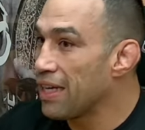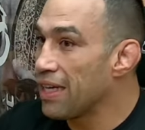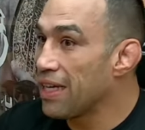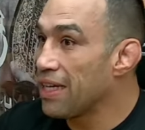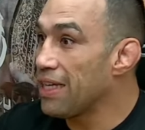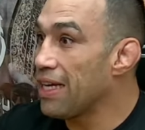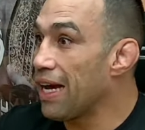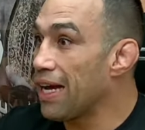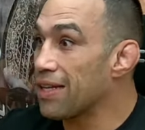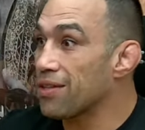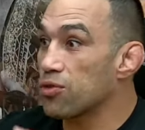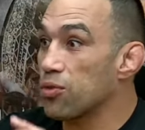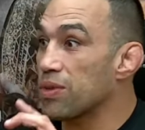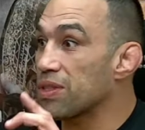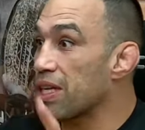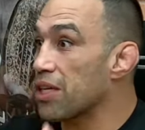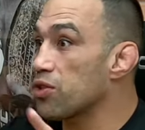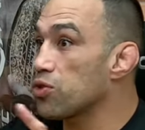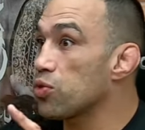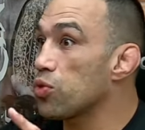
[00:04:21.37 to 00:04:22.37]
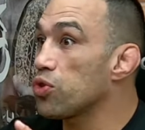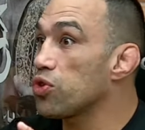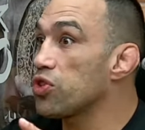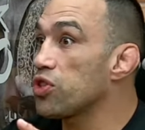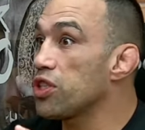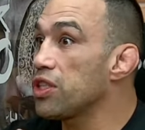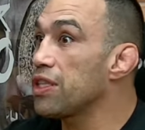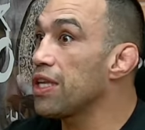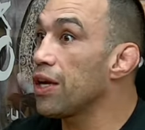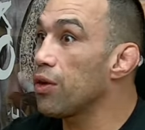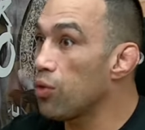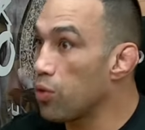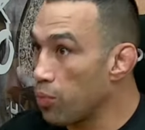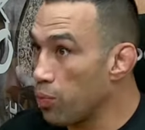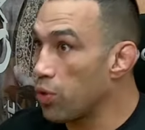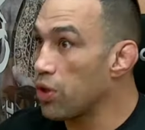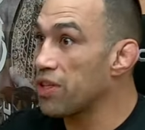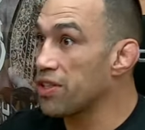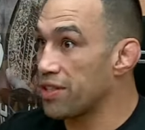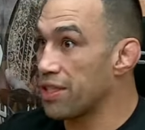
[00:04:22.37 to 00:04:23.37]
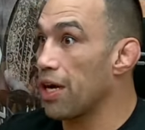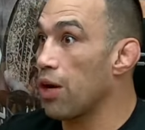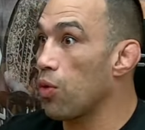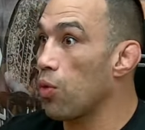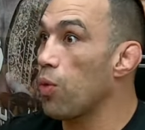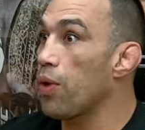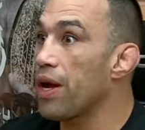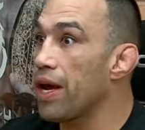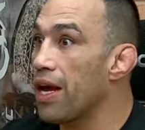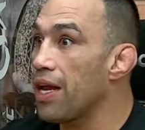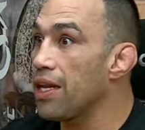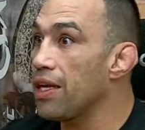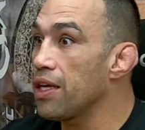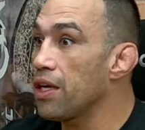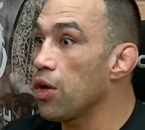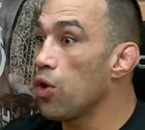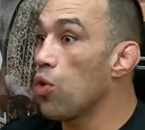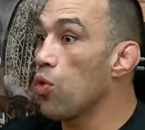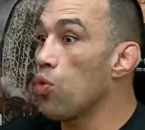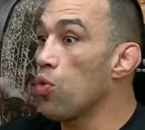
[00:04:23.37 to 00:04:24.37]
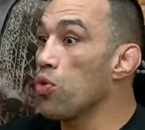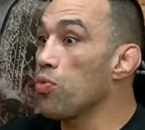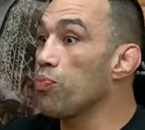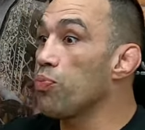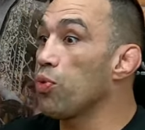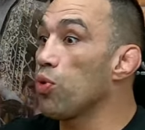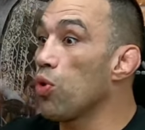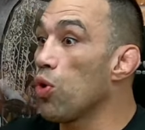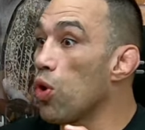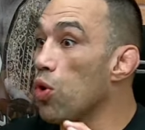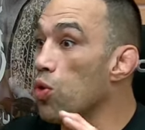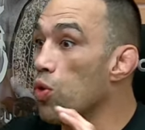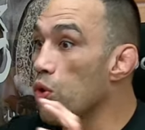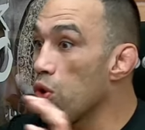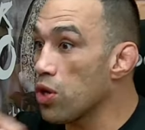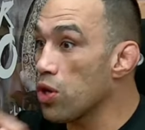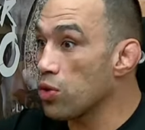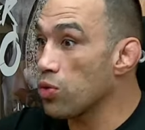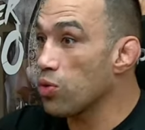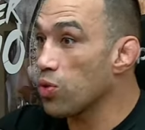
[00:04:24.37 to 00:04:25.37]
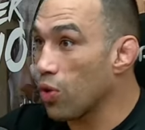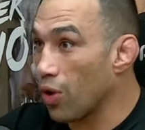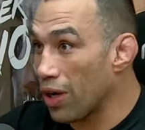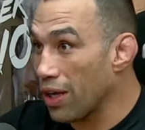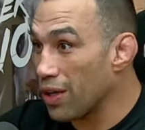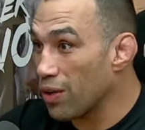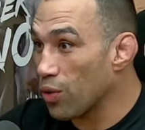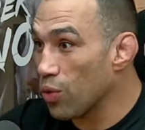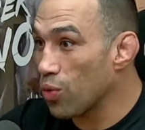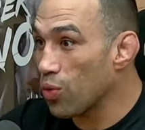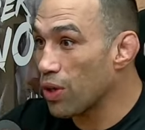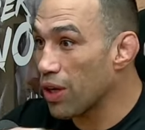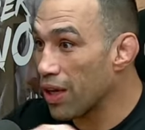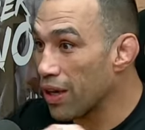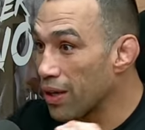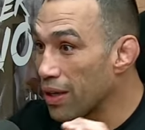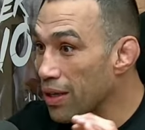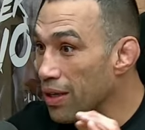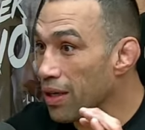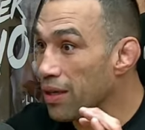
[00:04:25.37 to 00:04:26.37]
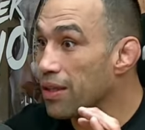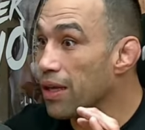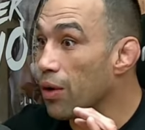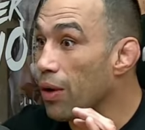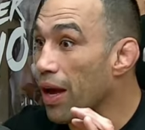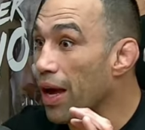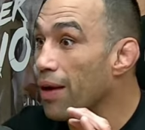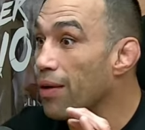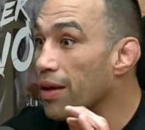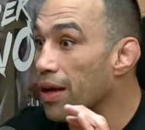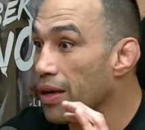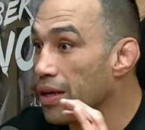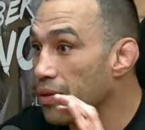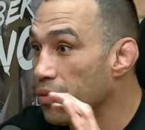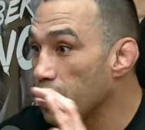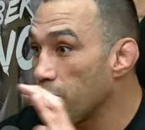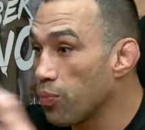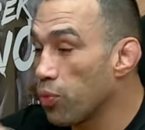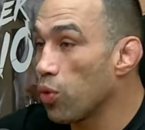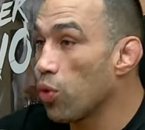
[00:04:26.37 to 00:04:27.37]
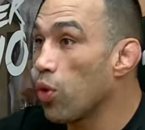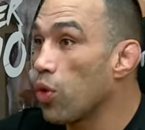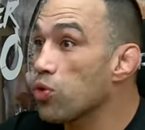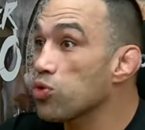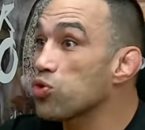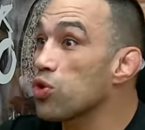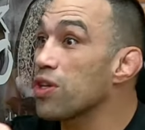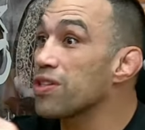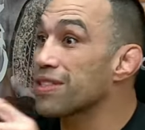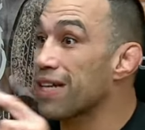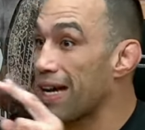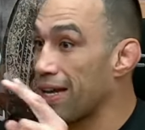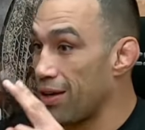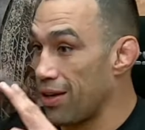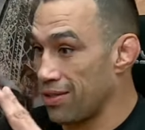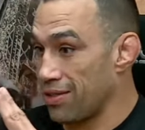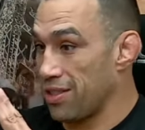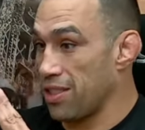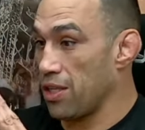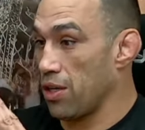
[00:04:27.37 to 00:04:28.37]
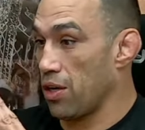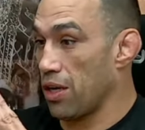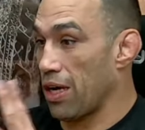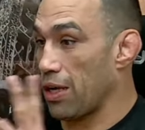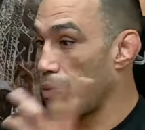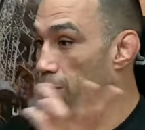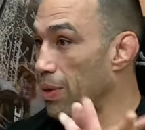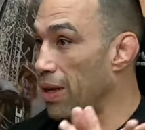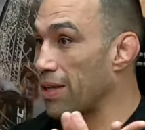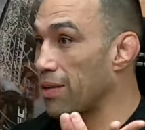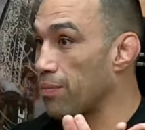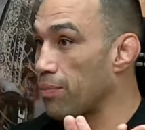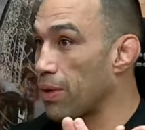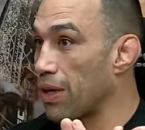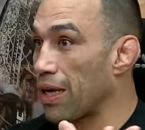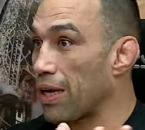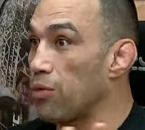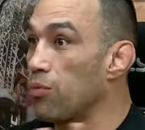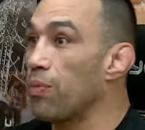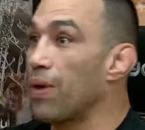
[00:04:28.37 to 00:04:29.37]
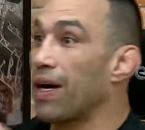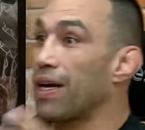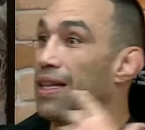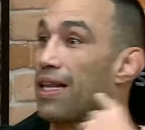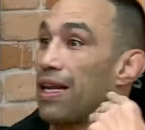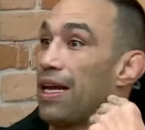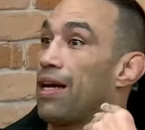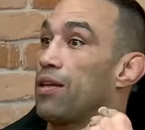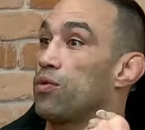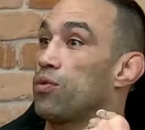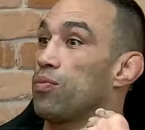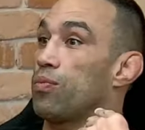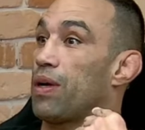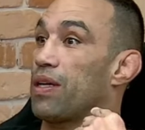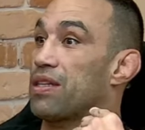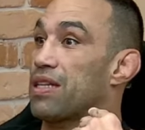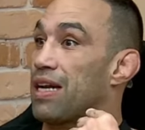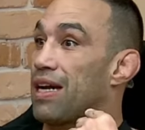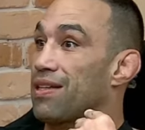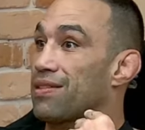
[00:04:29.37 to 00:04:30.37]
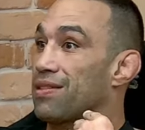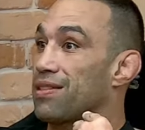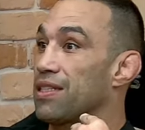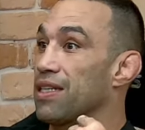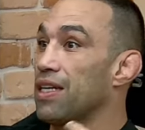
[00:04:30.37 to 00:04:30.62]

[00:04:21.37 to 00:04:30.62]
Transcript: E aí eles começaram a discutir, daí o policial com ele, um empurrou o outro, olha que loucura. Não, é, aí um empurrou, os dois caíram assim, ó, caíram pra, pra, um para cada lado, para trás.